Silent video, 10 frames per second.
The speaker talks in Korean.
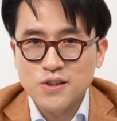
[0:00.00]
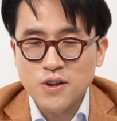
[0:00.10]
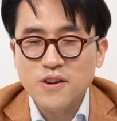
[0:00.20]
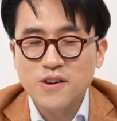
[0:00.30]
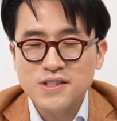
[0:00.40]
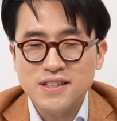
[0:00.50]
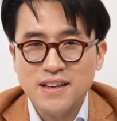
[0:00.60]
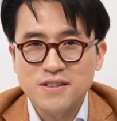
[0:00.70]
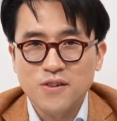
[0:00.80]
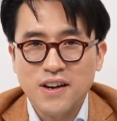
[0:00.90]

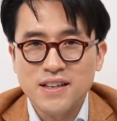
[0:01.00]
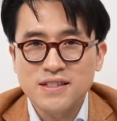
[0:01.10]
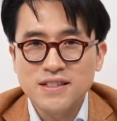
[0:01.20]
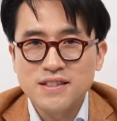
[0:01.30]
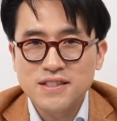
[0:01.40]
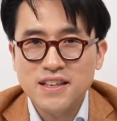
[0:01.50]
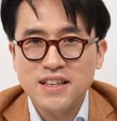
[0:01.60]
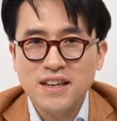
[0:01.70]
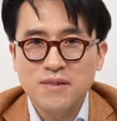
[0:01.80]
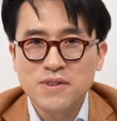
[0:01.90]
설거지하는 것까지
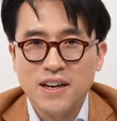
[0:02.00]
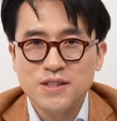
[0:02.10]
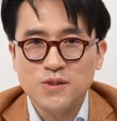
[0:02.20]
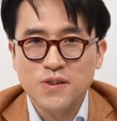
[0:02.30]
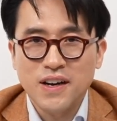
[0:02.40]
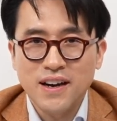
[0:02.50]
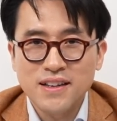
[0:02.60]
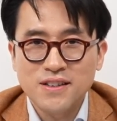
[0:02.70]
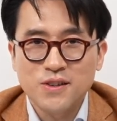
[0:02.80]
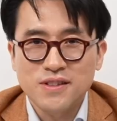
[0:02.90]
책임감을 가지고
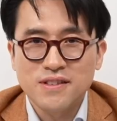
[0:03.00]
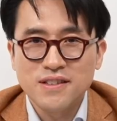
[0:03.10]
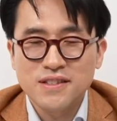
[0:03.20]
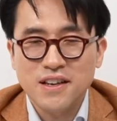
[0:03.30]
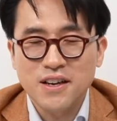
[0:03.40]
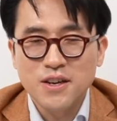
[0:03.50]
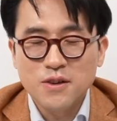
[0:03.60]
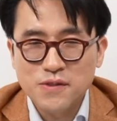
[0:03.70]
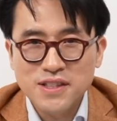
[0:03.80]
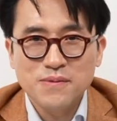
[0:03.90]
하는 것들을 제가
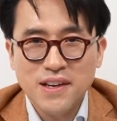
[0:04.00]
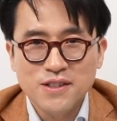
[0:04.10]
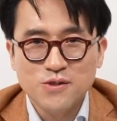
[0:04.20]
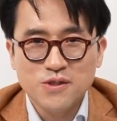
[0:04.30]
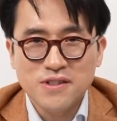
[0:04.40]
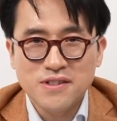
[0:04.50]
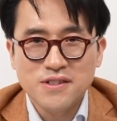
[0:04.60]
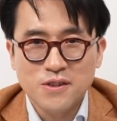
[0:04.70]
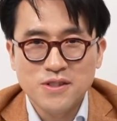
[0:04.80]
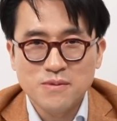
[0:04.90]
피드백을 주는
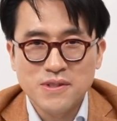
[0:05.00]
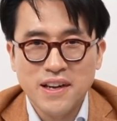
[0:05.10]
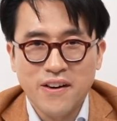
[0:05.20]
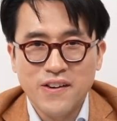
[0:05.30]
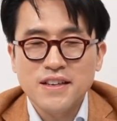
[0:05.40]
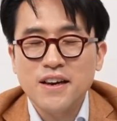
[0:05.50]
연습을 해요.